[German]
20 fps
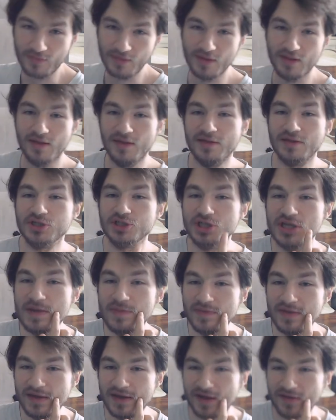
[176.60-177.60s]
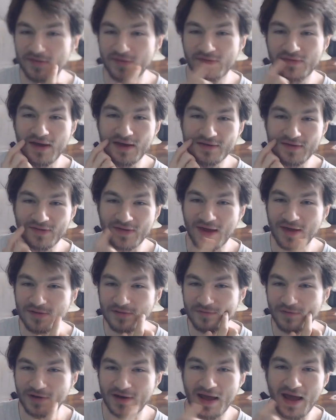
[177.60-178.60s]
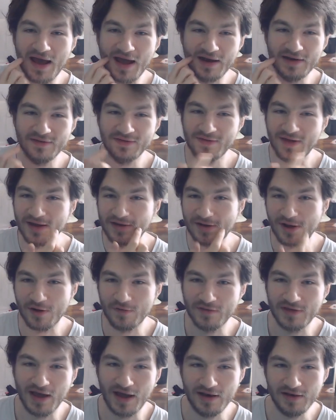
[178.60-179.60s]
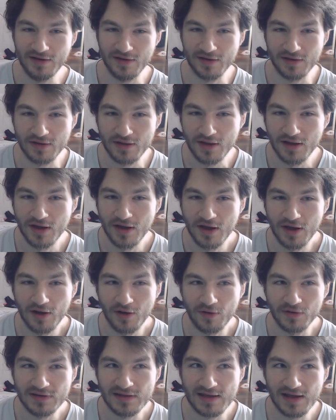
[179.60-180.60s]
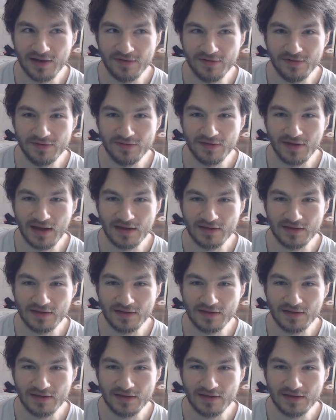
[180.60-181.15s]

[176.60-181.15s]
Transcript: ich schiebe die ganze Zeit das Essen von der einen Seite auf die andere die ganze Zeit